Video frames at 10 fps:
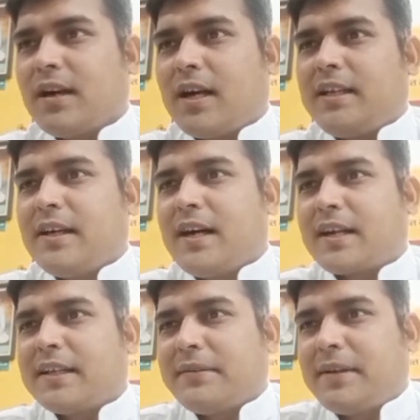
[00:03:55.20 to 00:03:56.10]
गाड़ी
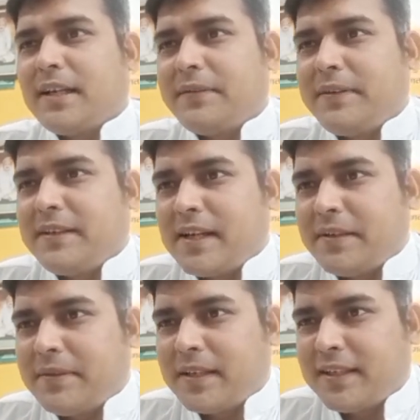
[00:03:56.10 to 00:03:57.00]
हाँकने वाला भी
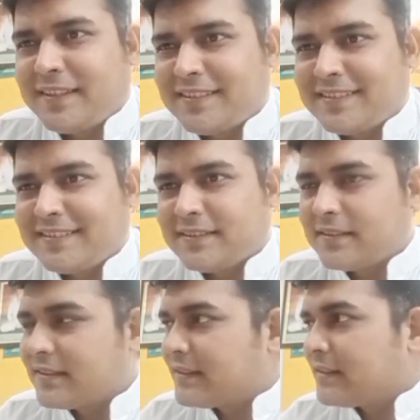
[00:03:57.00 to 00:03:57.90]
ड्राइवर है
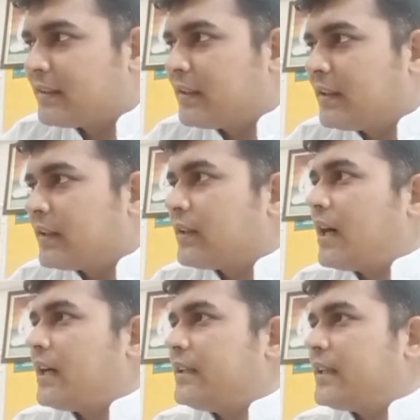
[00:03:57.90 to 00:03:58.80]

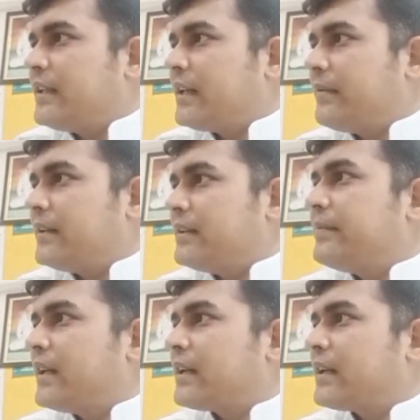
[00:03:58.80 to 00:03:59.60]
गाड़ी देखिए अरविंद जी